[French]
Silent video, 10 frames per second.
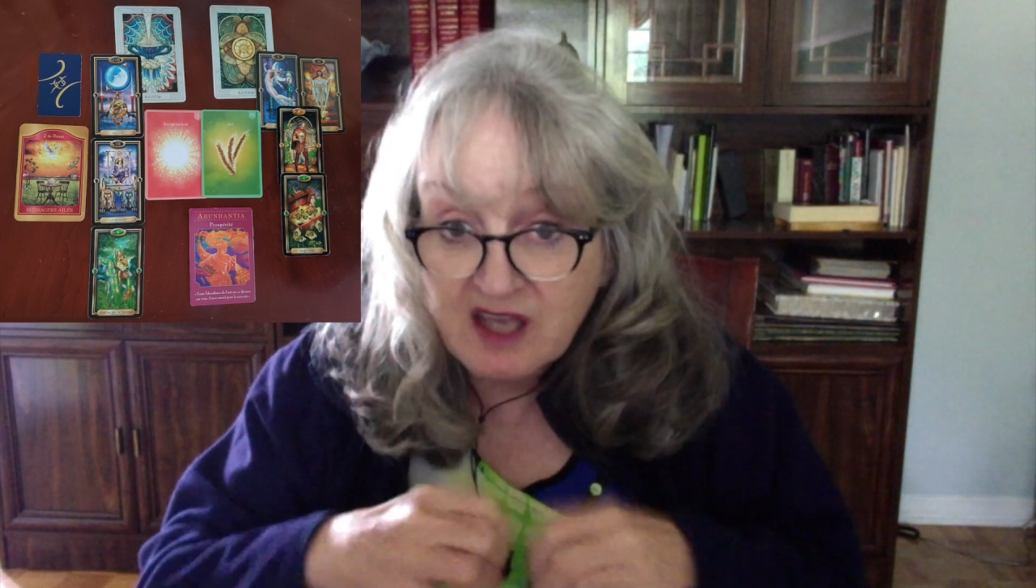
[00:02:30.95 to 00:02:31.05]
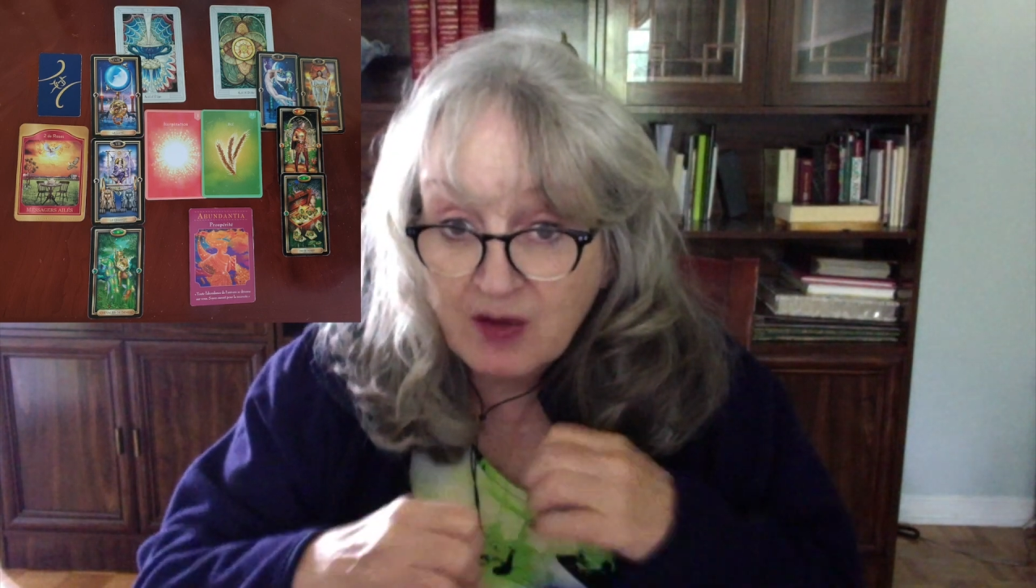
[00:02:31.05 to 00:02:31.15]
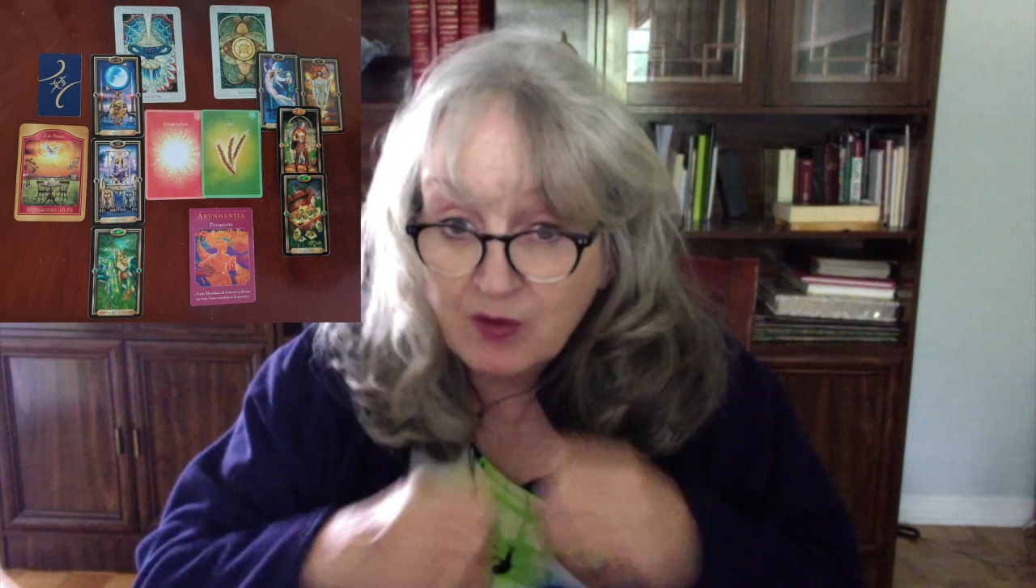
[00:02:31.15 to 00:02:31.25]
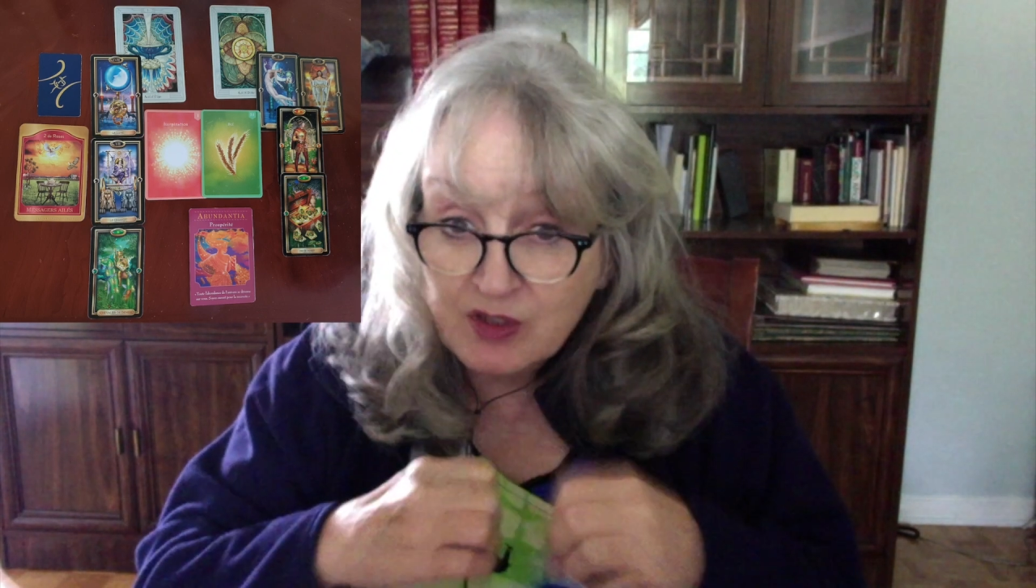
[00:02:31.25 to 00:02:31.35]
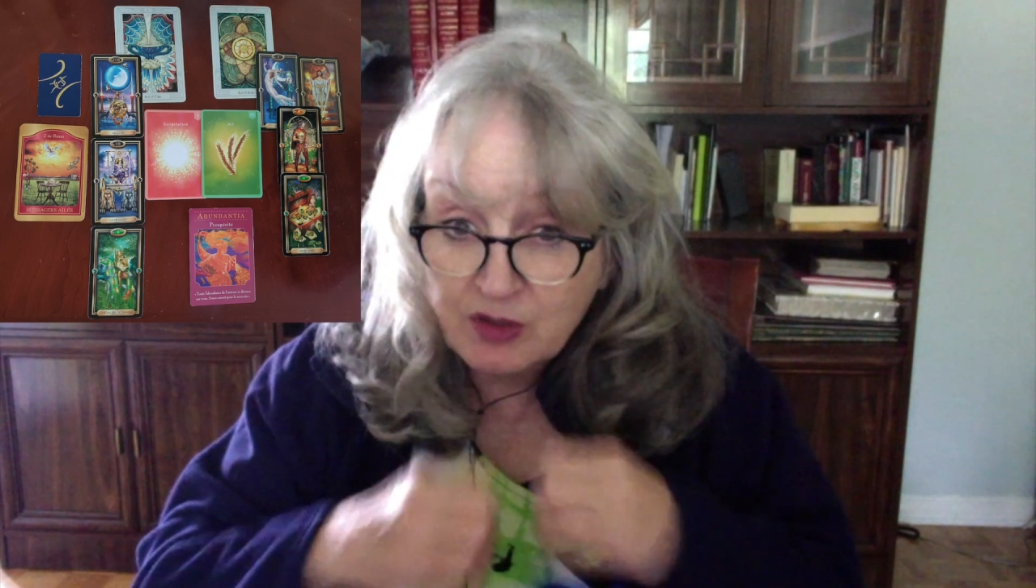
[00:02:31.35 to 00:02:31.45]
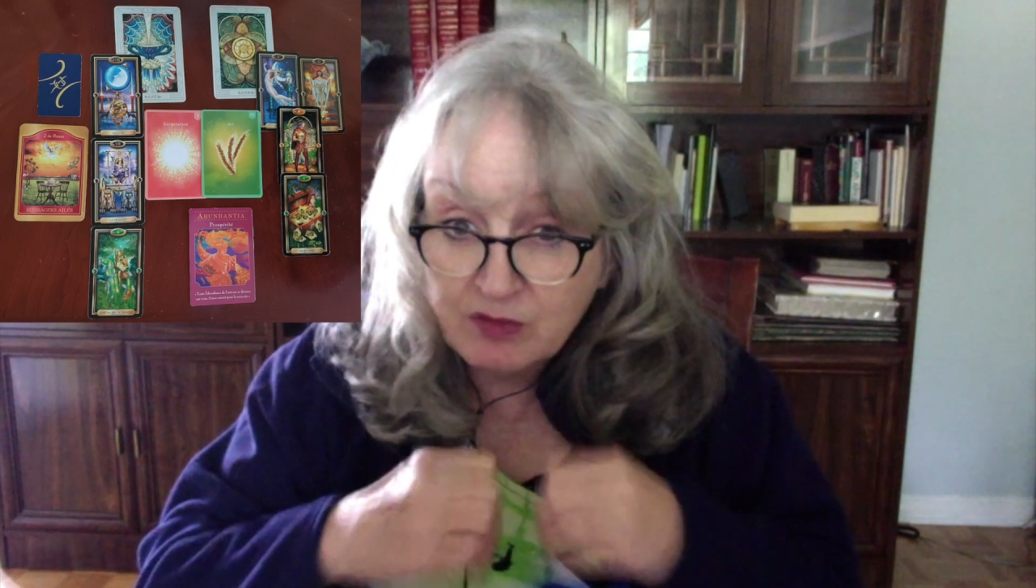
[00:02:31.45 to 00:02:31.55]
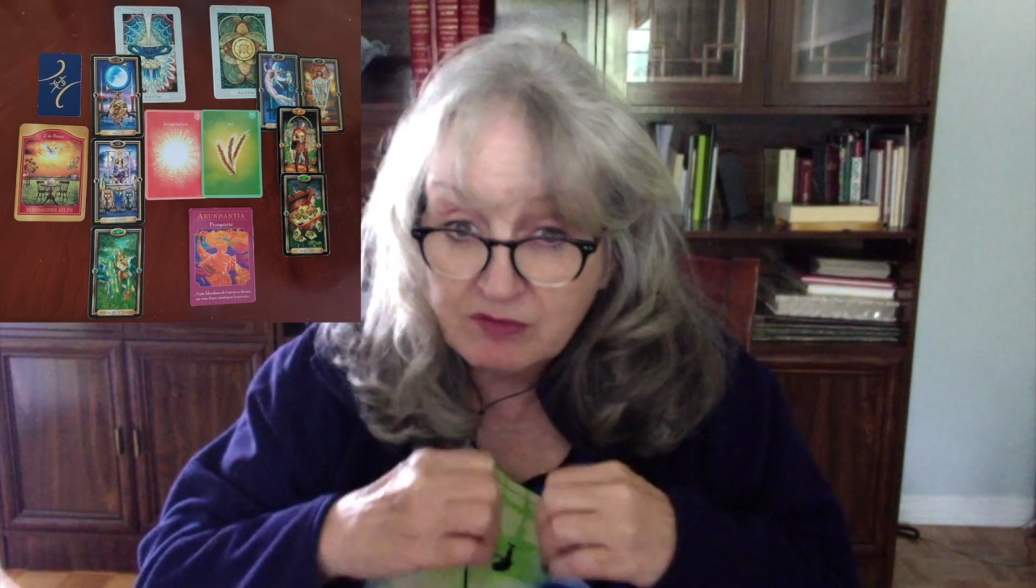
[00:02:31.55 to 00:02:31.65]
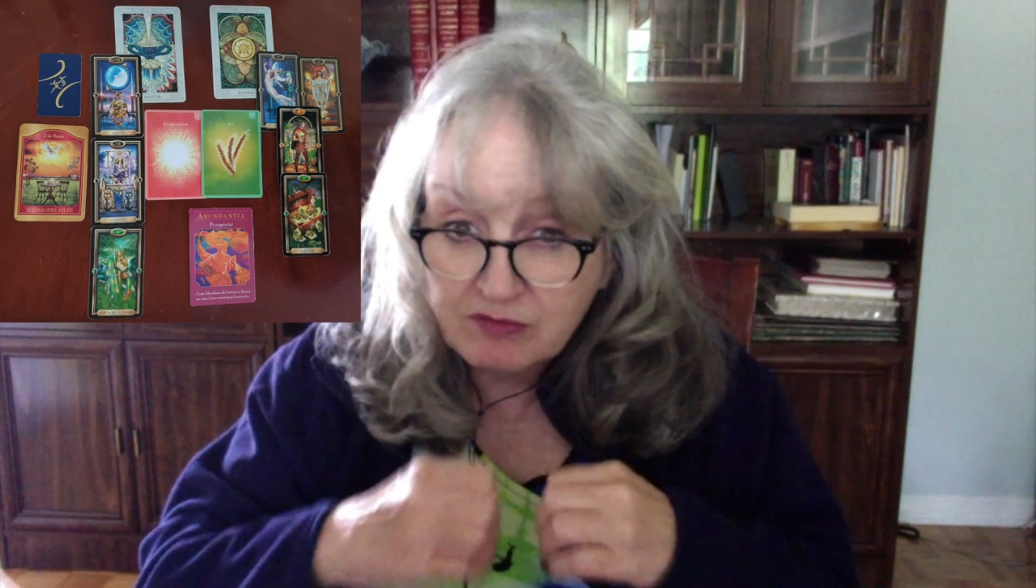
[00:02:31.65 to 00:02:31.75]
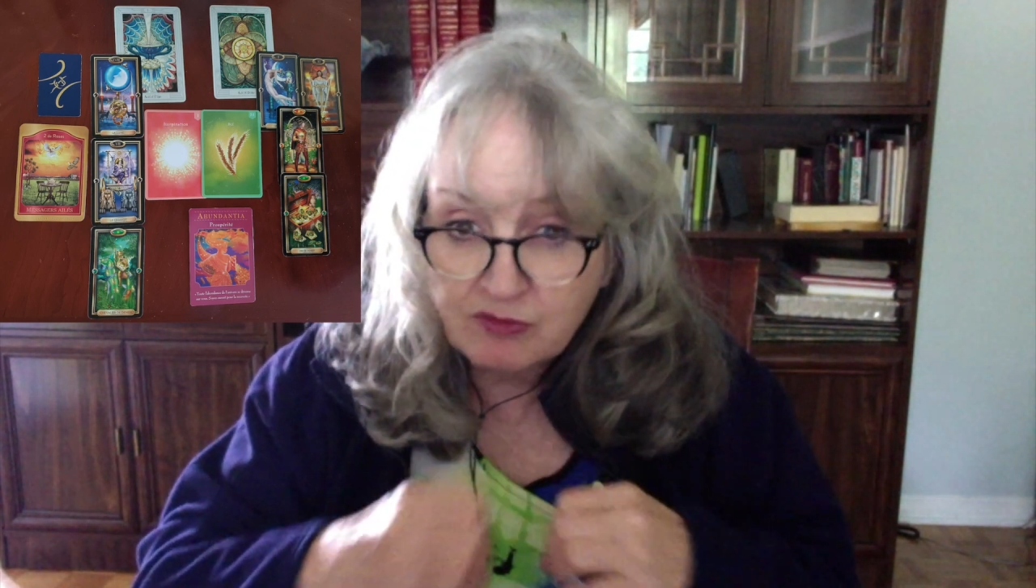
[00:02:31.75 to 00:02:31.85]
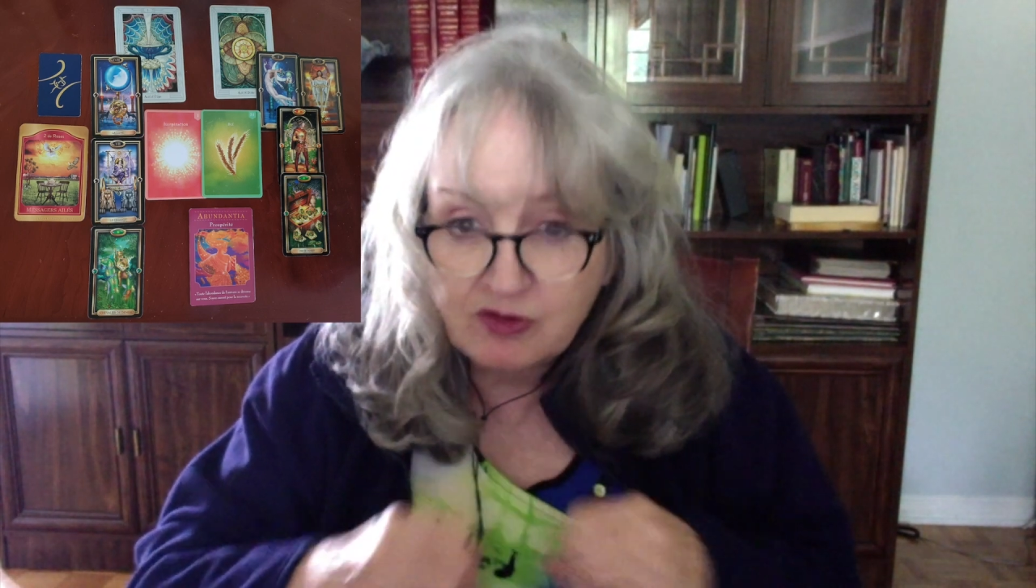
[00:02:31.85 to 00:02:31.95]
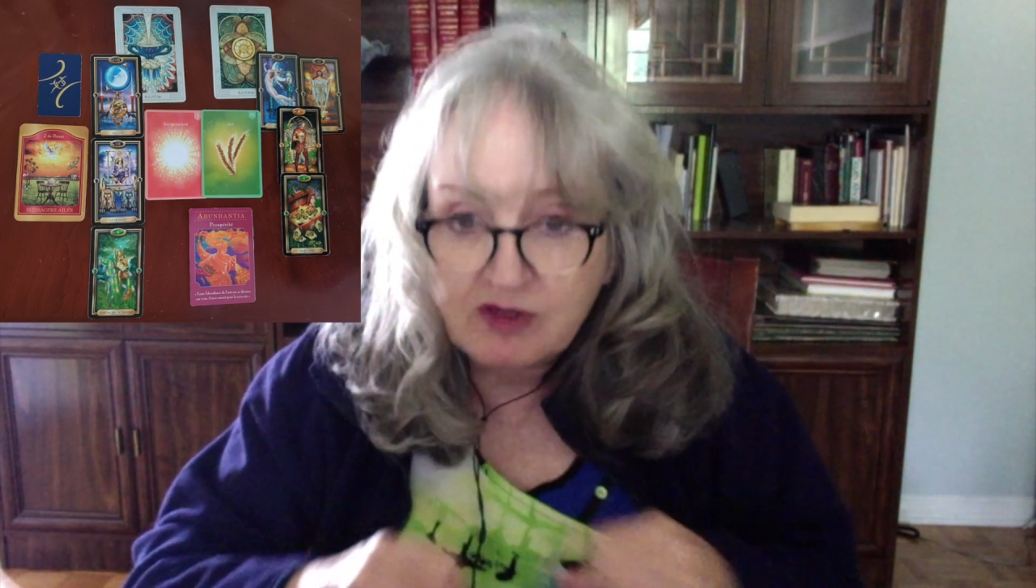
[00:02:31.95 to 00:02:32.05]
ou est-ce qu'une y